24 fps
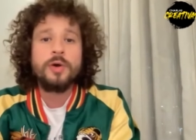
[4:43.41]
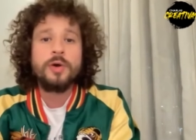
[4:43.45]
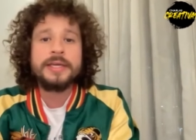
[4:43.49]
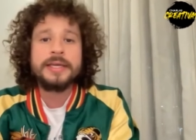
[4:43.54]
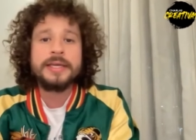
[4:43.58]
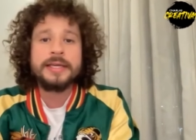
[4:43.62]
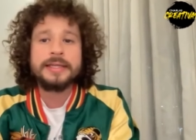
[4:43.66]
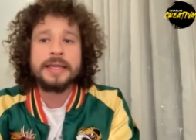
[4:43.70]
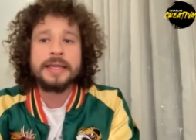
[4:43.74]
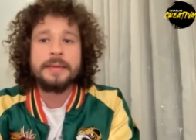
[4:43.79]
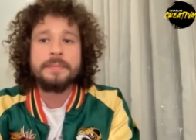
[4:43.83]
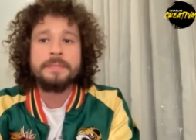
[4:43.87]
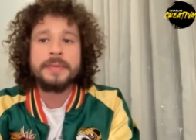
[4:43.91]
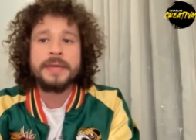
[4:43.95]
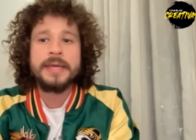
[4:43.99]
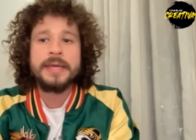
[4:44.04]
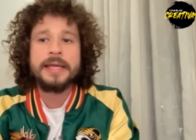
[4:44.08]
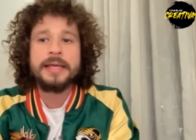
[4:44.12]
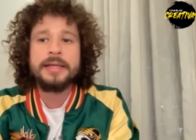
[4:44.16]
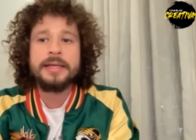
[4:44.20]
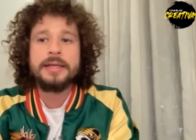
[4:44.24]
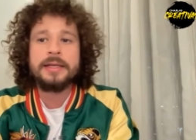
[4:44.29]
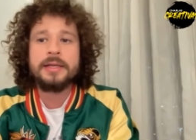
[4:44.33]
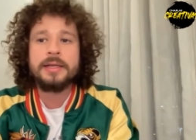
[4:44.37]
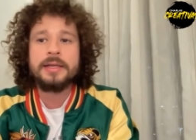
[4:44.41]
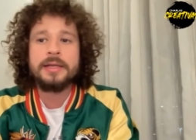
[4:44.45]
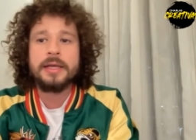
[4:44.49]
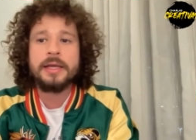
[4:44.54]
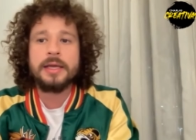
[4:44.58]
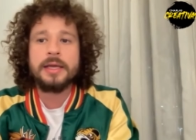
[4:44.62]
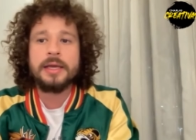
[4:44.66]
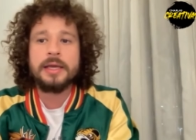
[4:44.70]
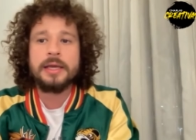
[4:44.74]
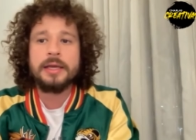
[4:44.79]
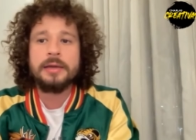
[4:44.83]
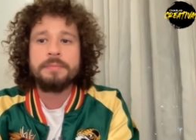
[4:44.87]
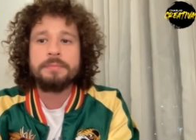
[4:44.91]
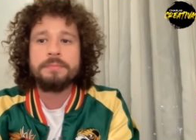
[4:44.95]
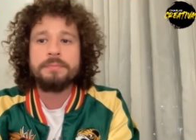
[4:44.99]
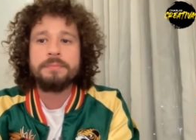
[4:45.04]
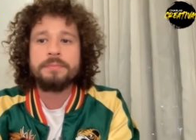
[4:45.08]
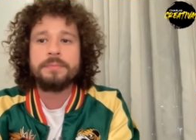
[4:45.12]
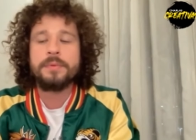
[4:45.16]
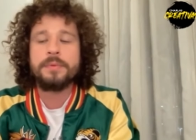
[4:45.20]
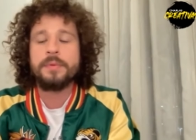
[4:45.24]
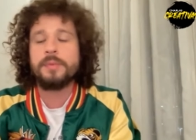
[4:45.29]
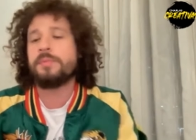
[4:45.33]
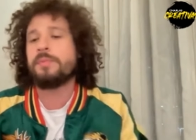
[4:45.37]
Y que también, eh,
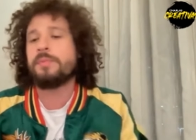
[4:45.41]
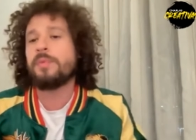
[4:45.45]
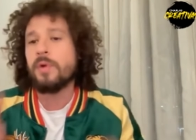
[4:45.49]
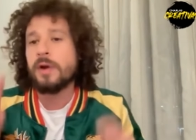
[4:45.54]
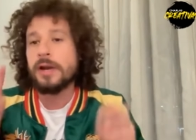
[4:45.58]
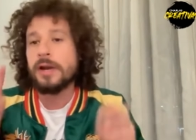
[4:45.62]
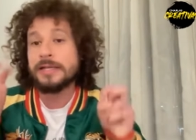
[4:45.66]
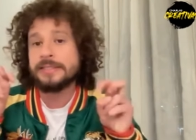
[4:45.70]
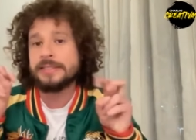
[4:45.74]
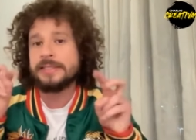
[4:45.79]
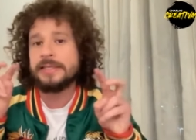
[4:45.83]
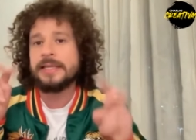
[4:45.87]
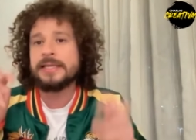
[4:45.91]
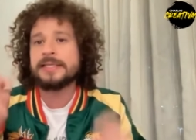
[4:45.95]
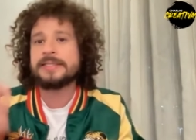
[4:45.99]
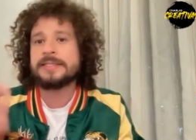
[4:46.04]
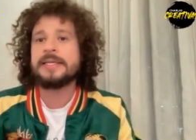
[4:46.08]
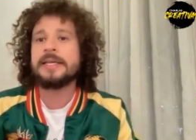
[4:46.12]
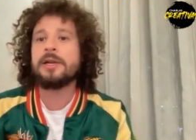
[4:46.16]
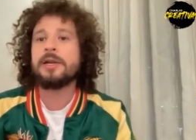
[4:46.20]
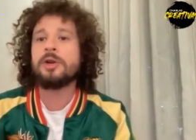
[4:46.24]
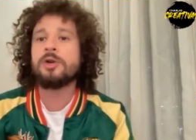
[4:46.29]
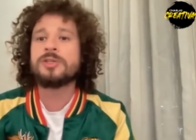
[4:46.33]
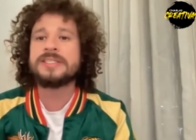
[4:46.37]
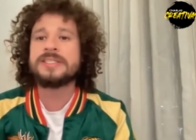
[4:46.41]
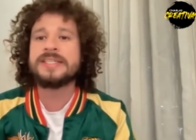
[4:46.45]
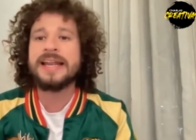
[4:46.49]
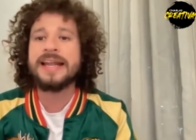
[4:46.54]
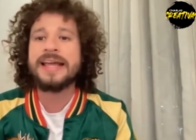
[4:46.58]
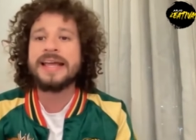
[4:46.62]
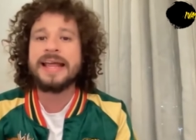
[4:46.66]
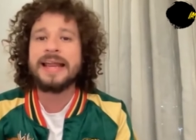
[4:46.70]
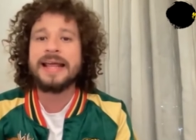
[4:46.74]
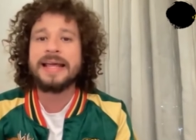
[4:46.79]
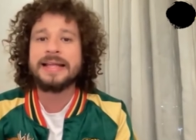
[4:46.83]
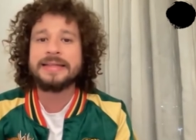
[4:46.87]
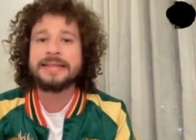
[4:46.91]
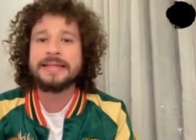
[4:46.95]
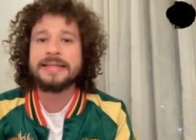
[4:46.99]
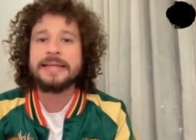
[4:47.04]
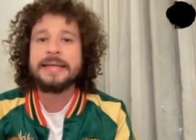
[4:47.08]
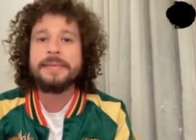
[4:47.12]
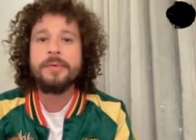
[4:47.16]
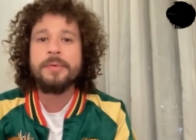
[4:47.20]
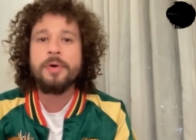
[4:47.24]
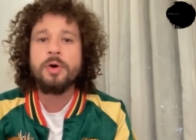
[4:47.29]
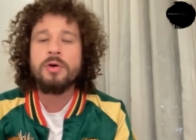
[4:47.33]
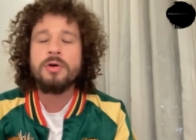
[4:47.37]
por así decirlo, ser
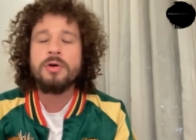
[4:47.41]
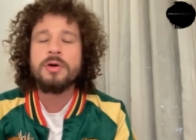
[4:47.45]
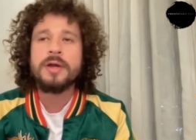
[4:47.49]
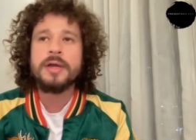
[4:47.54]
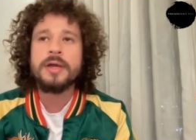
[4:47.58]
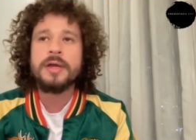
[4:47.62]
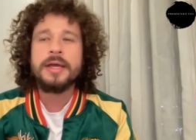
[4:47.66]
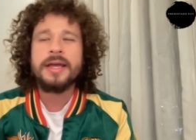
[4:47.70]
creativo